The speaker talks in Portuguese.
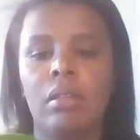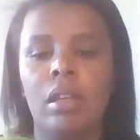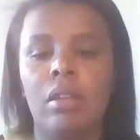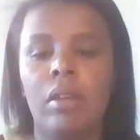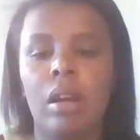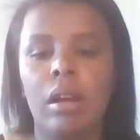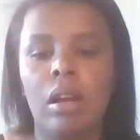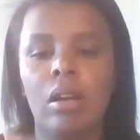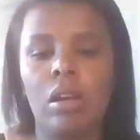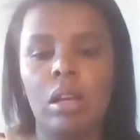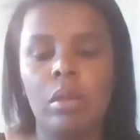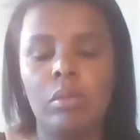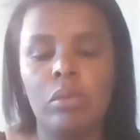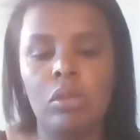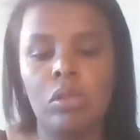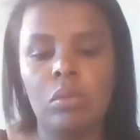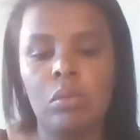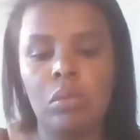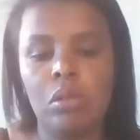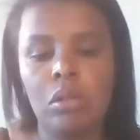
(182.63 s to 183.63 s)
Não é uma cola
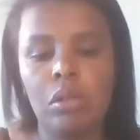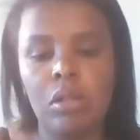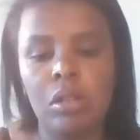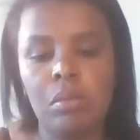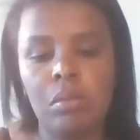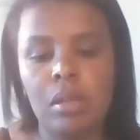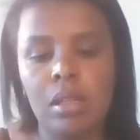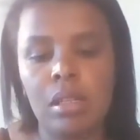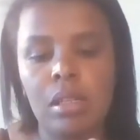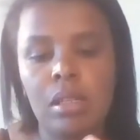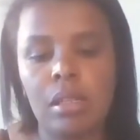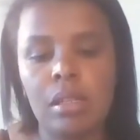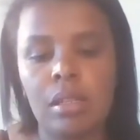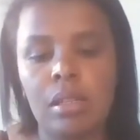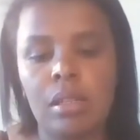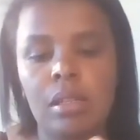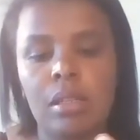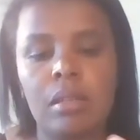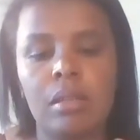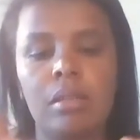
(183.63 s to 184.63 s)
muito boa, não,
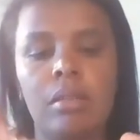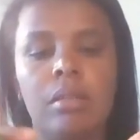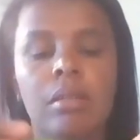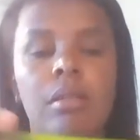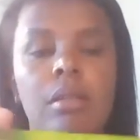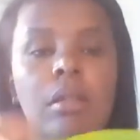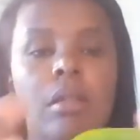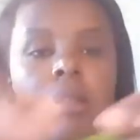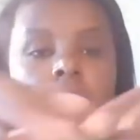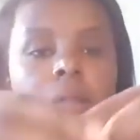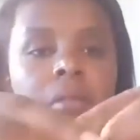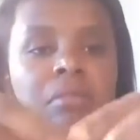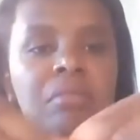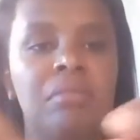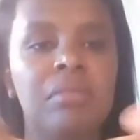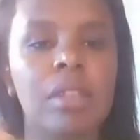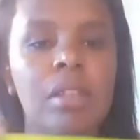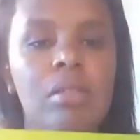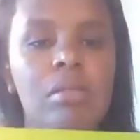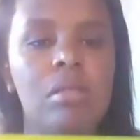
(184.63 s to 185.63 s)
mas...
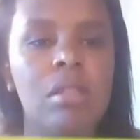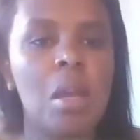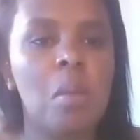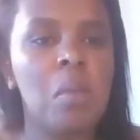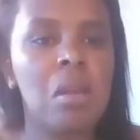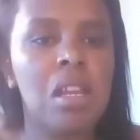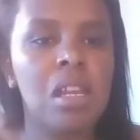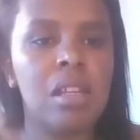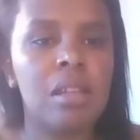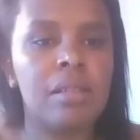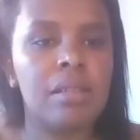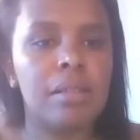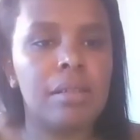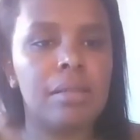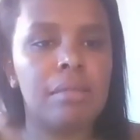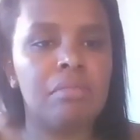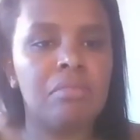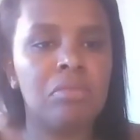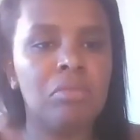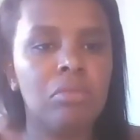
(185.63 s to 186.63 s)
Não sei, meninas.
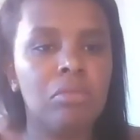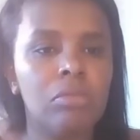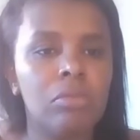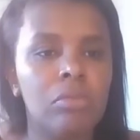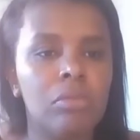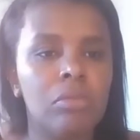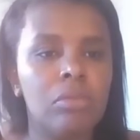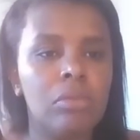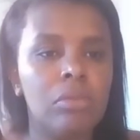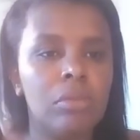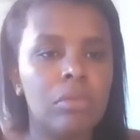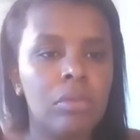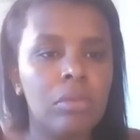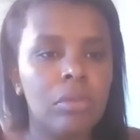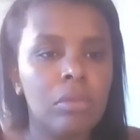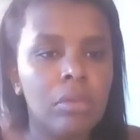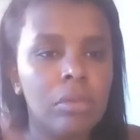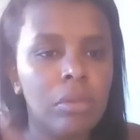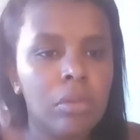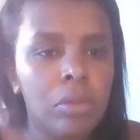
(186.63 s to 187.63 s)
Hum,
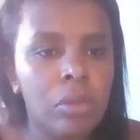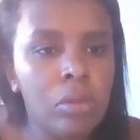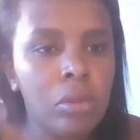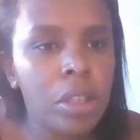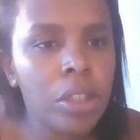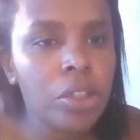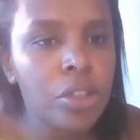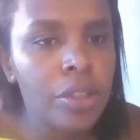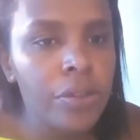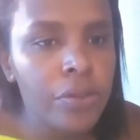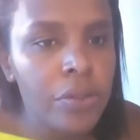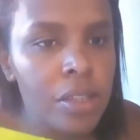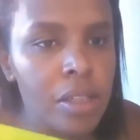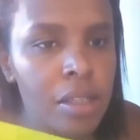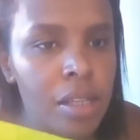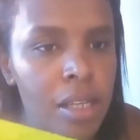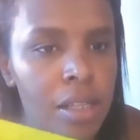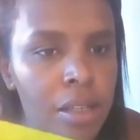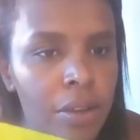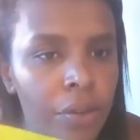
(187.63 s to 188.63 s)
nunca tinha
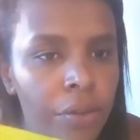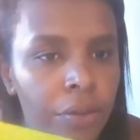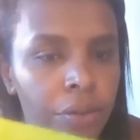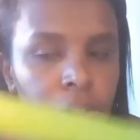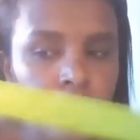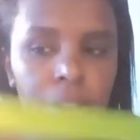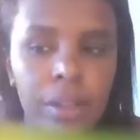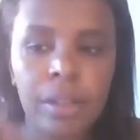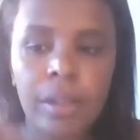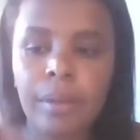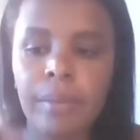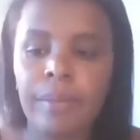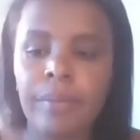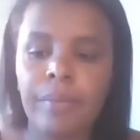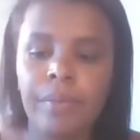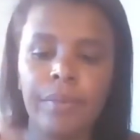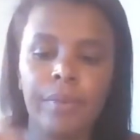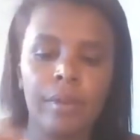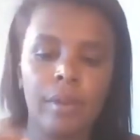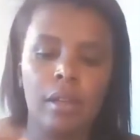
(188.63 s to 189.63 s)
visto dessa fita.
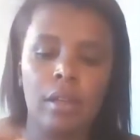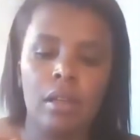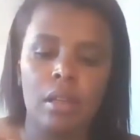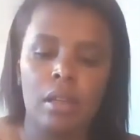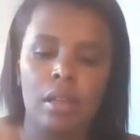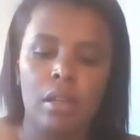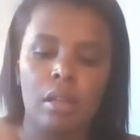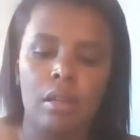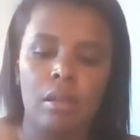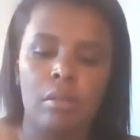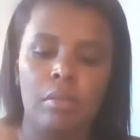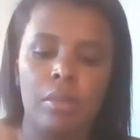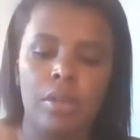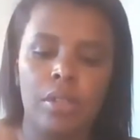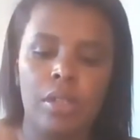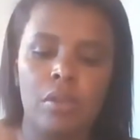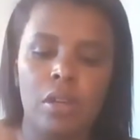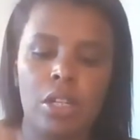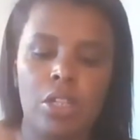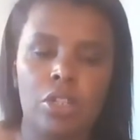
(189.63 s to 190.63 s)

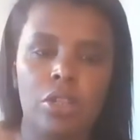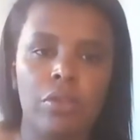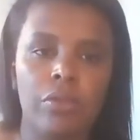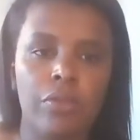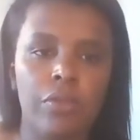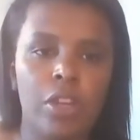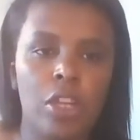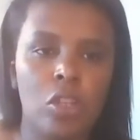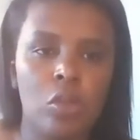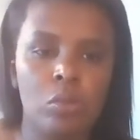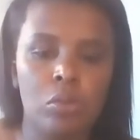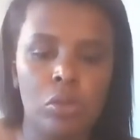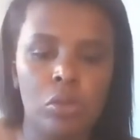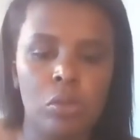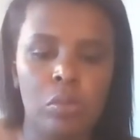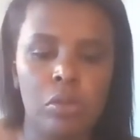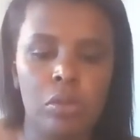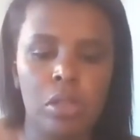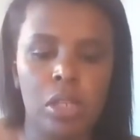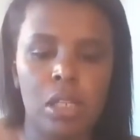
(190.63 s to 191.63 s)
Mas eu achei um verde
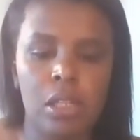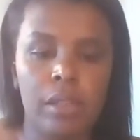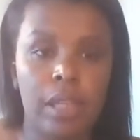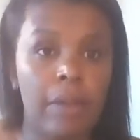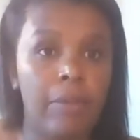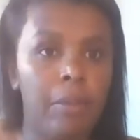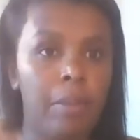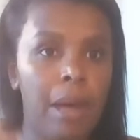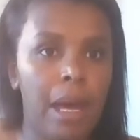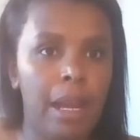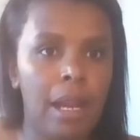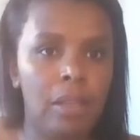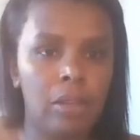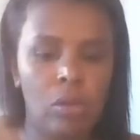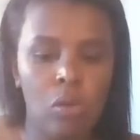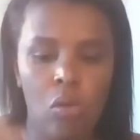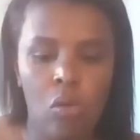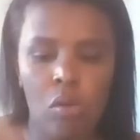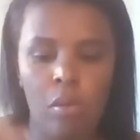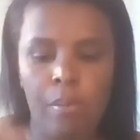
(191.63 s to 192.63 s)
muito bonito. Tava
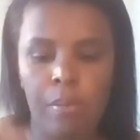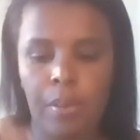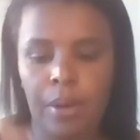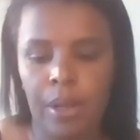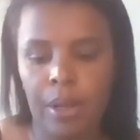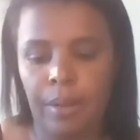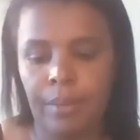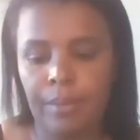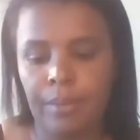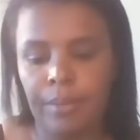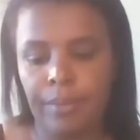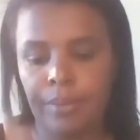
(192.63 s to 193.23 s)
barato, eu comprei.